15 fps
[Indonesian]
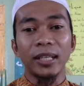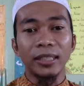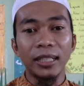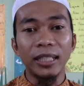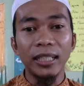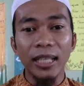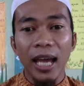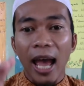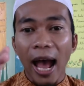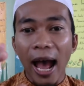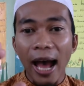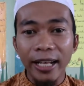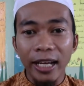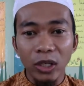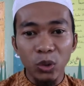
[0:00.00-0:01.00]
Jadi
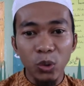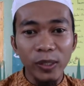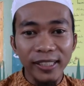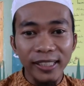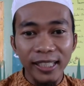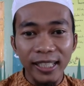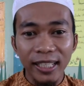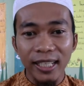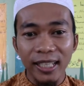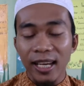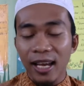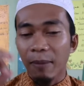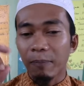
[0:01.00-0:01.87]
ada kursi,